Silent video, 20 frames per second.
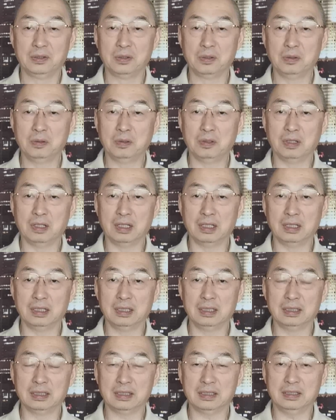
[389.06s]
中国
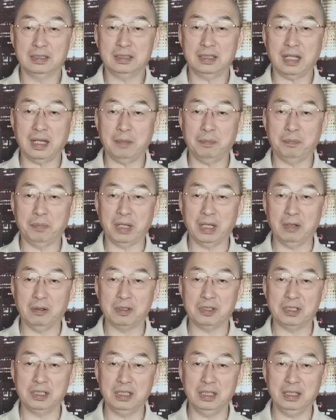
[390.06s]
在佩
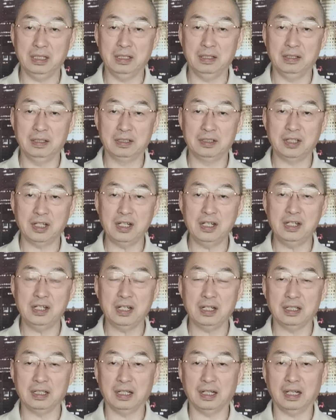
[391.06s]
洛西真
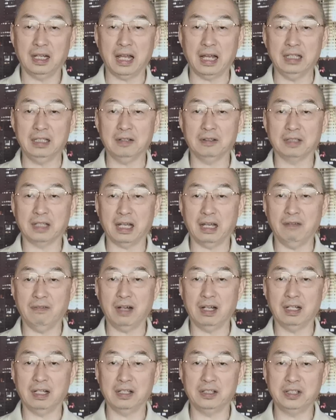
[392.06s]
正的来到台
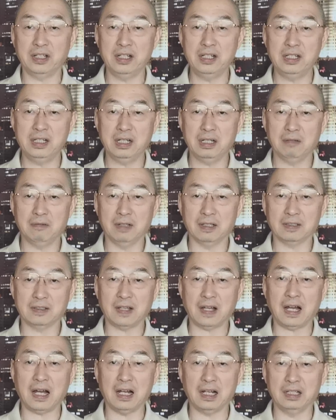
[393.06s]
湾了，真正我
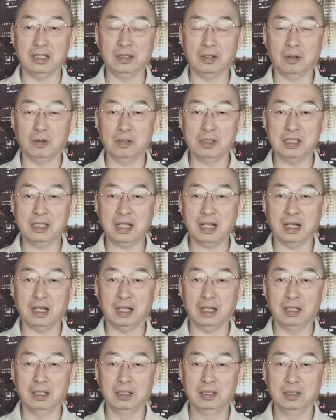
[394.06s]
踏了你的红线
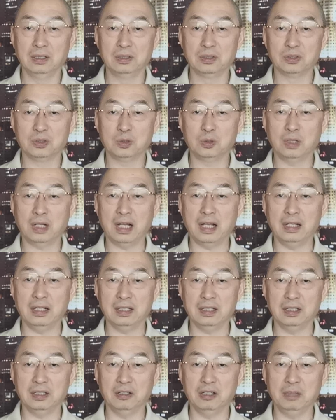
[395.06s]
了。突
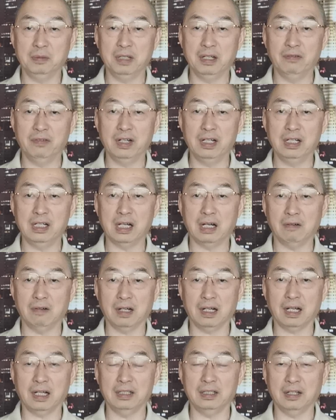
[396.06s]
然有一篇文章
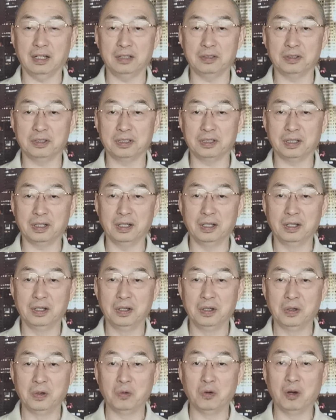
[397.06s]
我看到了，就是
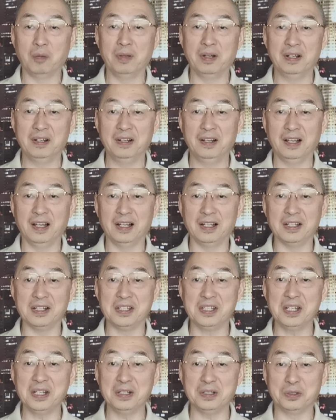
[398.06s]
我们
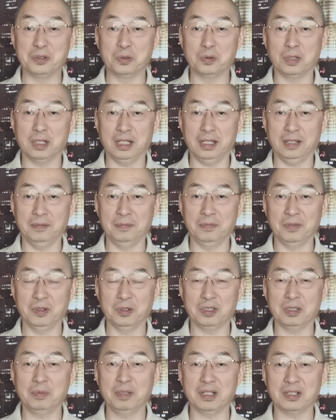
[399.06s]
冷静处理。
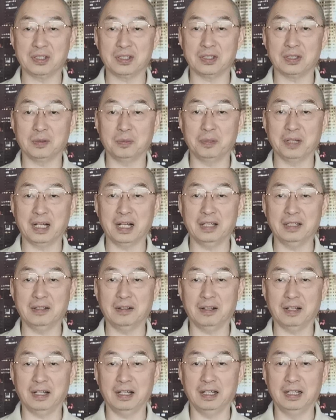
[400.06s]
有这么个词，我们看
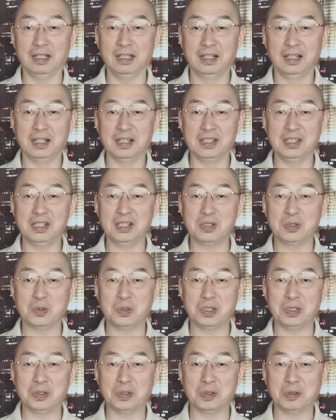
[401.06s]
到了哈，冷静
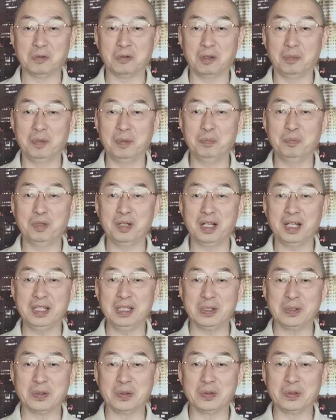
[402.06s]
处理，就是说我们不
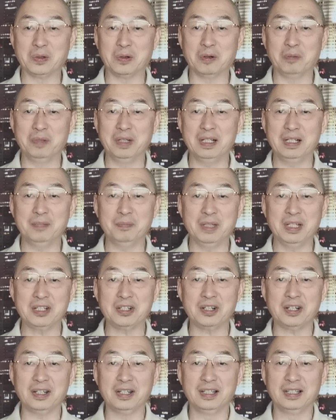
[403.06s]
跟你冲动，我们没
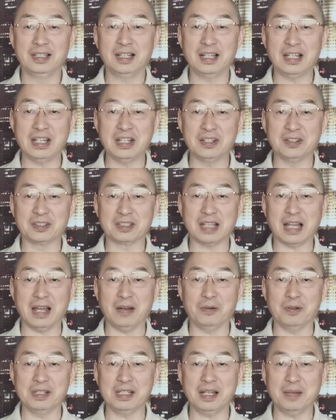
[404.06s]
事，那你就
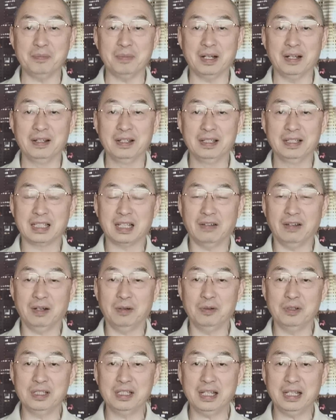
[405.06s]
踩红线吧。踩
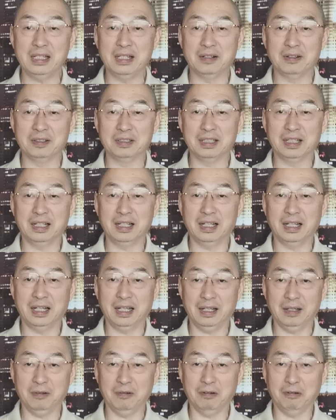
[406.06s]
完红线以后呢，
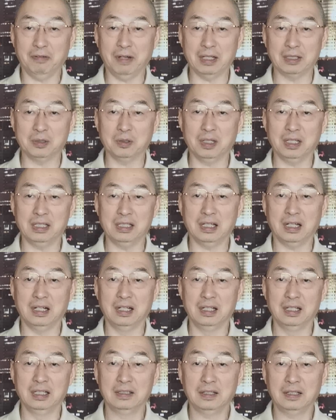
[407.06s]
哎，我发作一下。
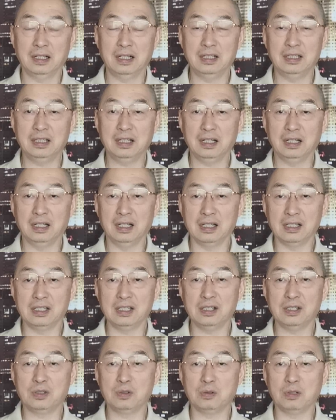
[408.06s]
当然，这个冷
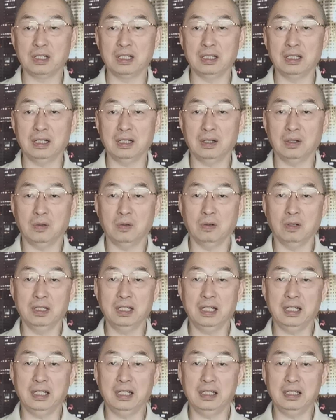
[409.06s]
静处理呢，让
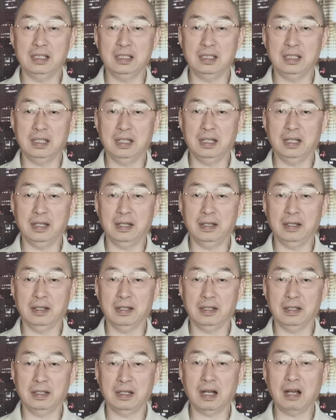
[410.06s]
国内的一些
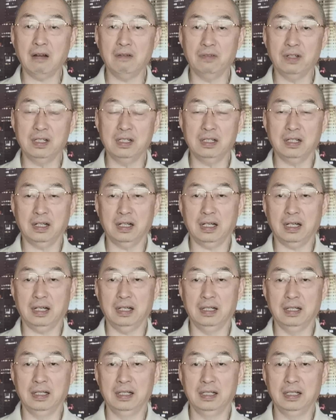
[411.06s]
亢奋者
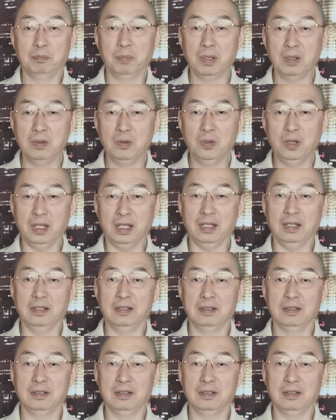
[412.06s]
呀崩溃，